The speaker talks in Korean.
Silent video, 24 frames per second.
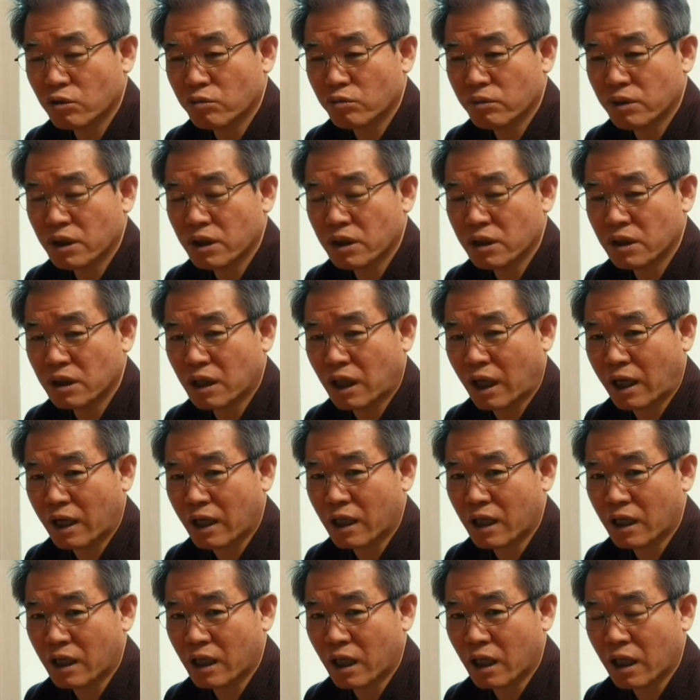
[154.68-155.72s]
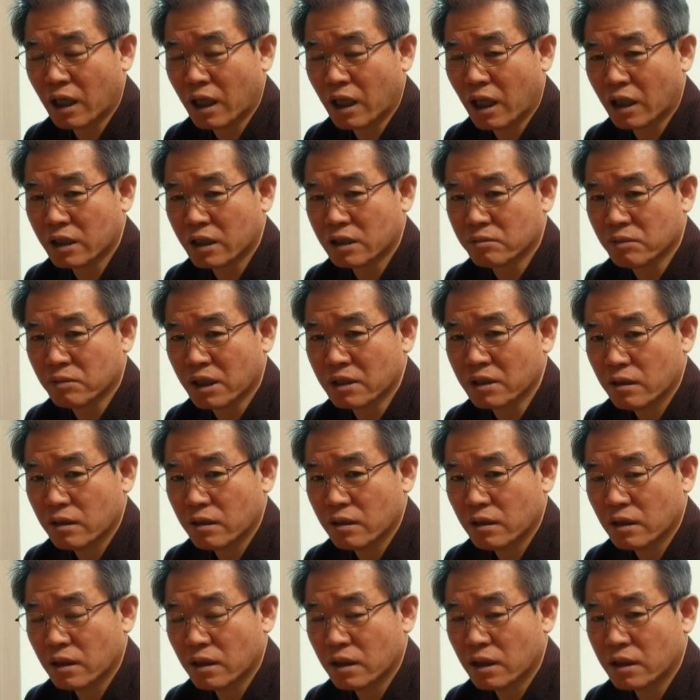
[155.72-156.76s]
국민을 가난하게 하지만
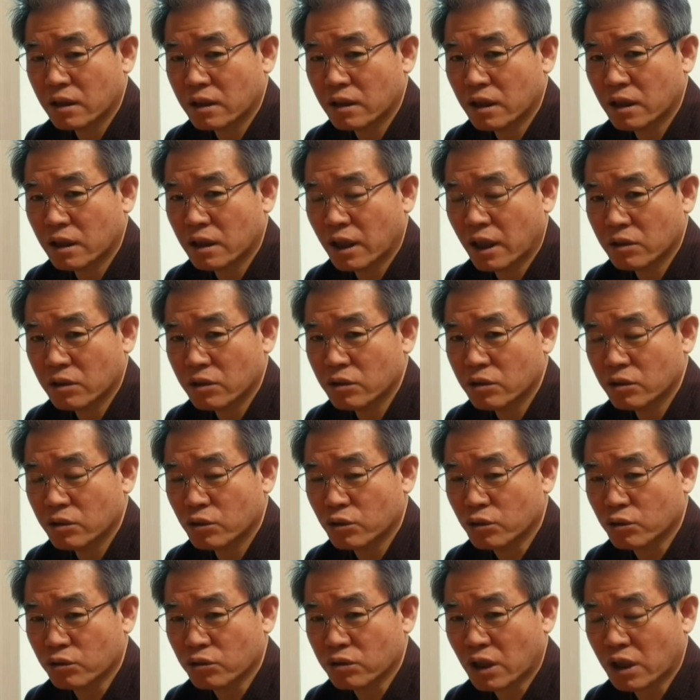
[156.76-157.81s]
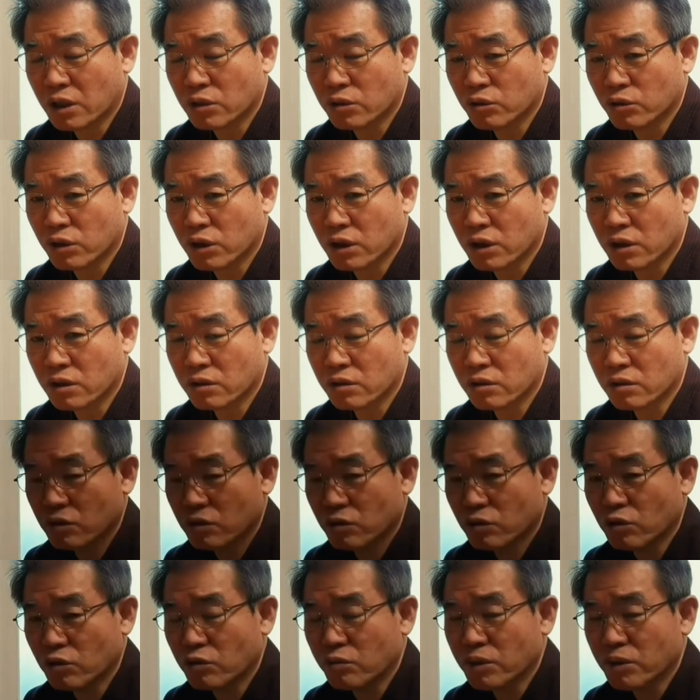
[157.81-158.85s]
허경영의 중산주의는
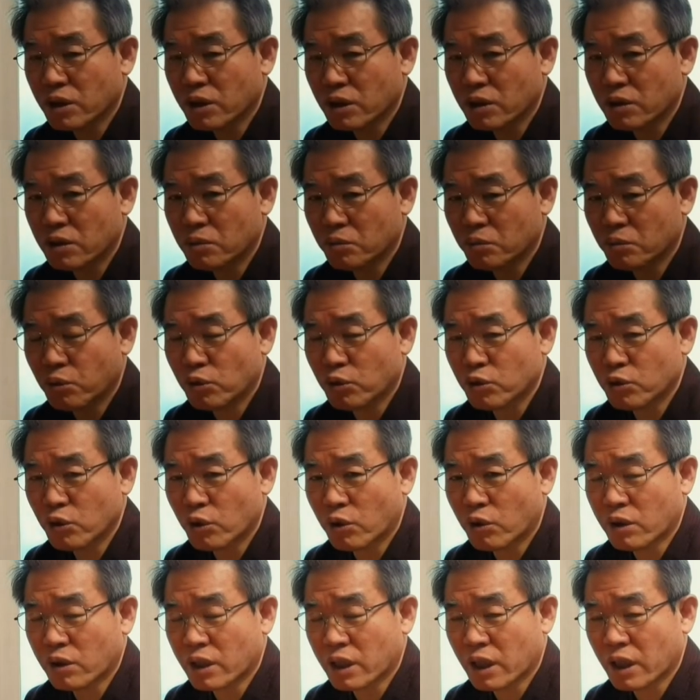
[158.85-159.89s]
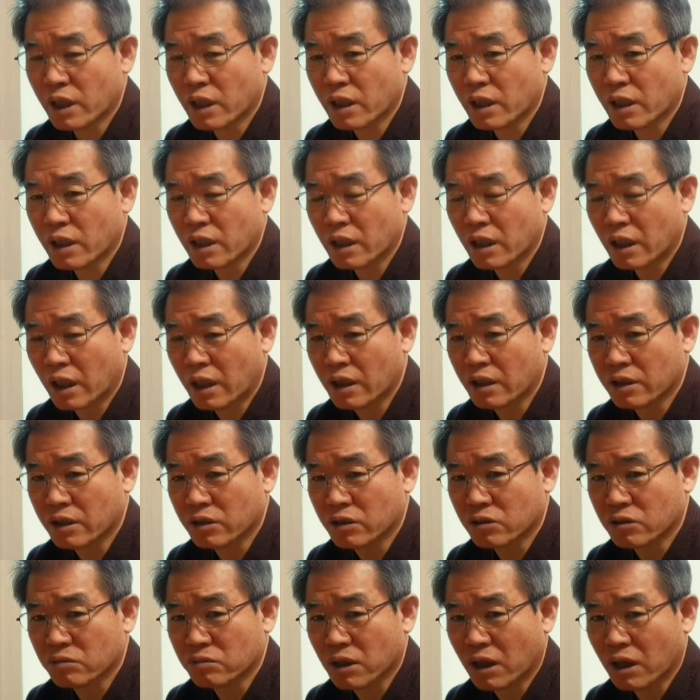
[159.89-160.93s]
국민을 풍요롭게 하는
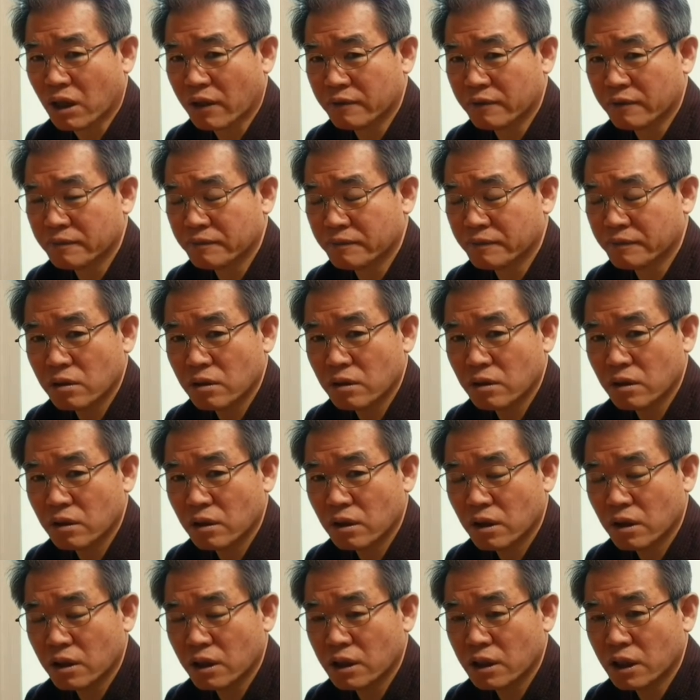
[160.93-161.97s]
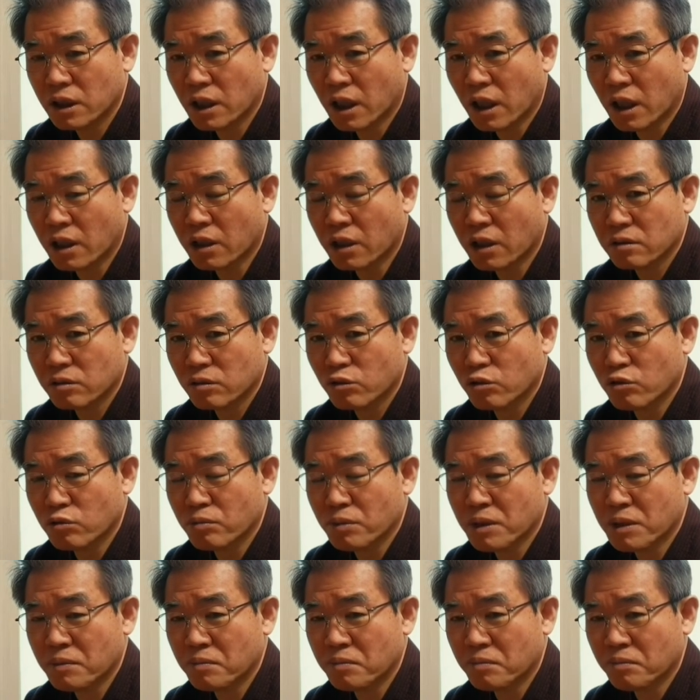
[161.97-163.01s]
것입니다. 허경영의
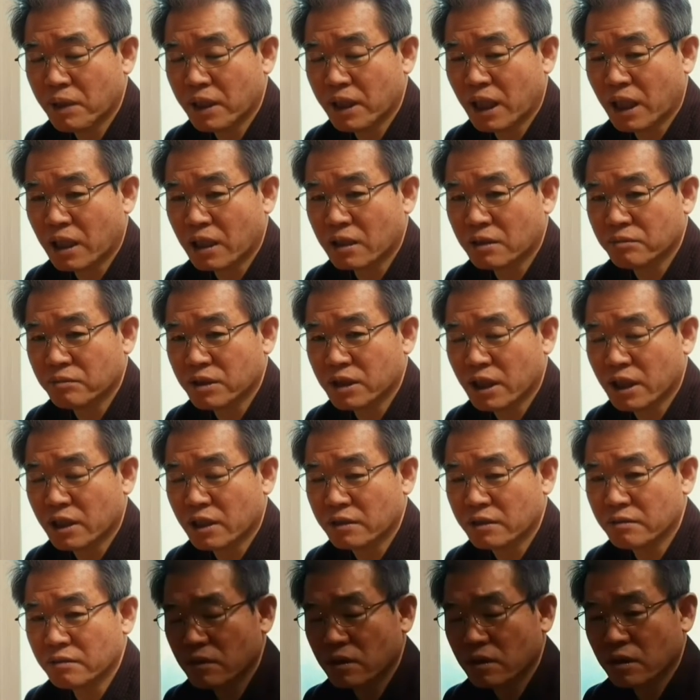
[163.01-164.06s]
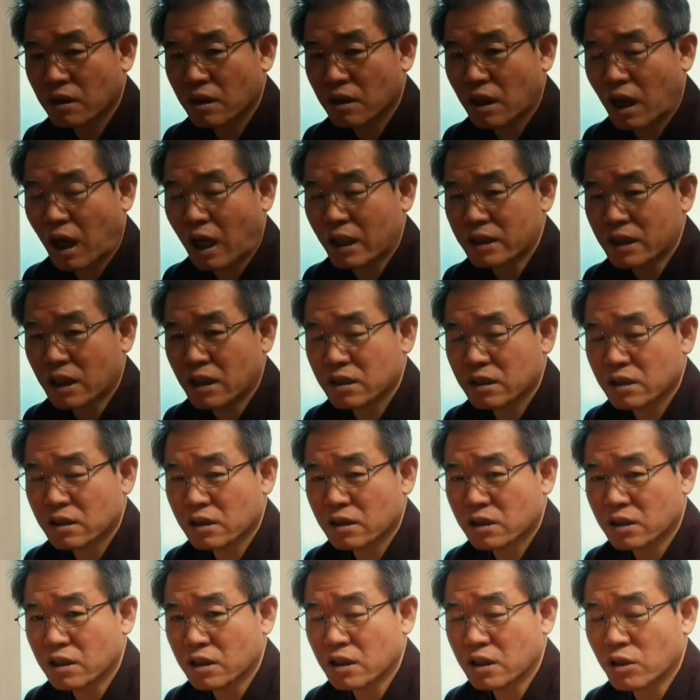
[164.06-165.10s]
국민배당금제는
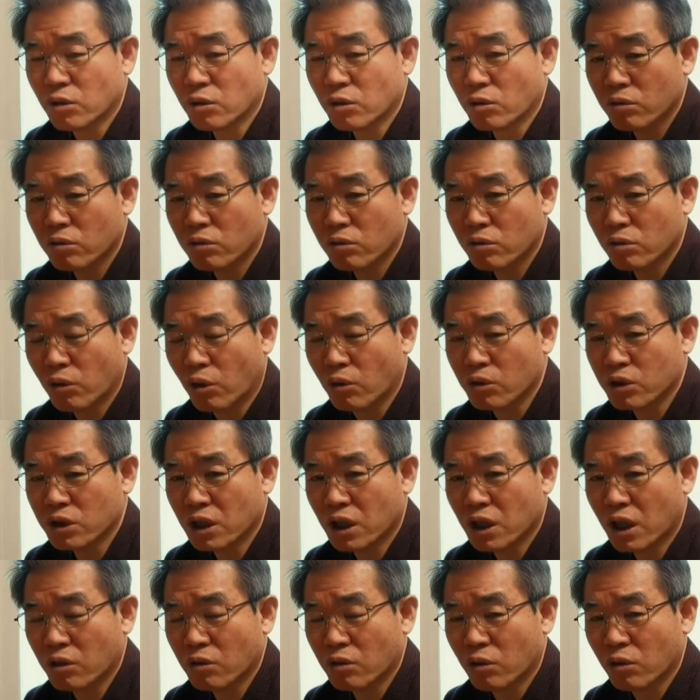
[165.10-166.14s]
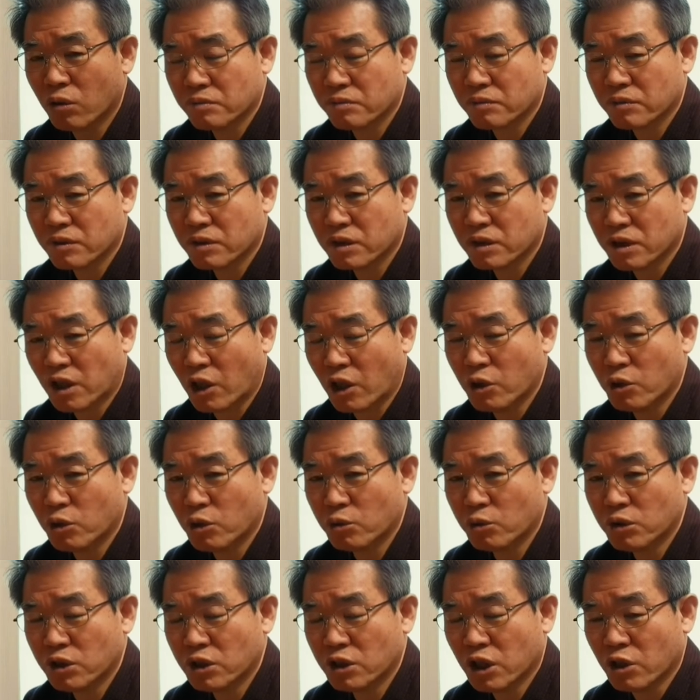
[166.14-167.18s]
가장 정의롭고 공정하고
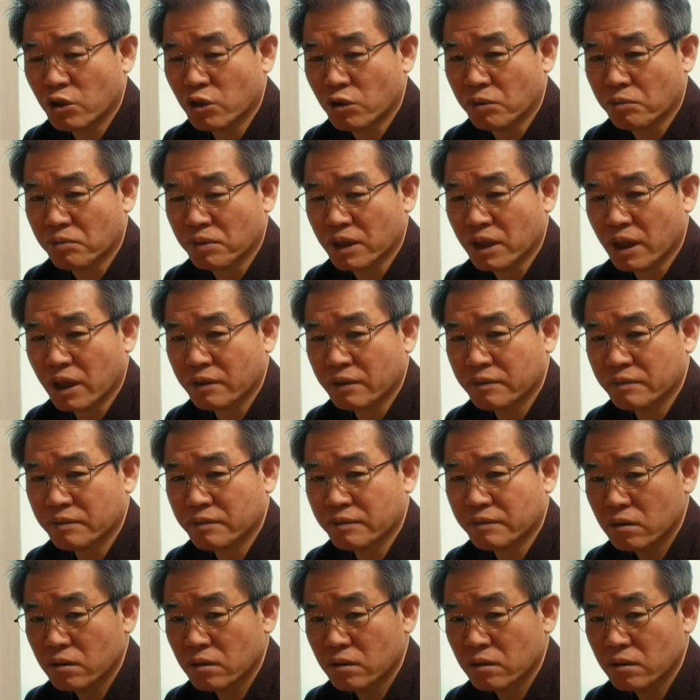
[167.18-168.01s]
자유로운 제도입니다.